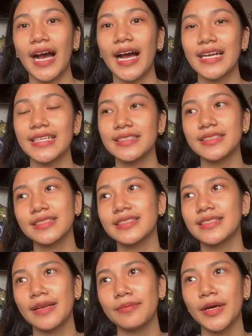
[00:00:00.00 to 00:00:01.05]
As,
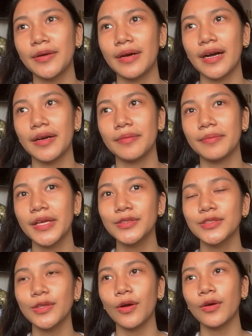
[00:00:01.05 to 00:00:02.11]
halimbawa, may
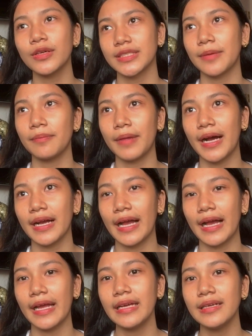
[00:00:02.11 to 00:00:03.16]
gusto akong isang
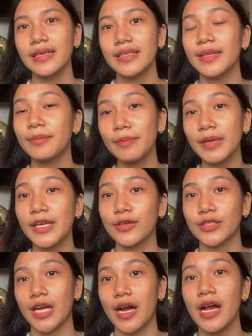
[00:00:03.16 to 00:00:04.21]
bagay, nabibili
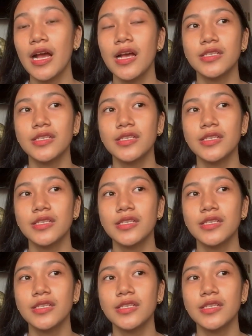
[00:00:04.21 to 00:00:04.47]
ko siya.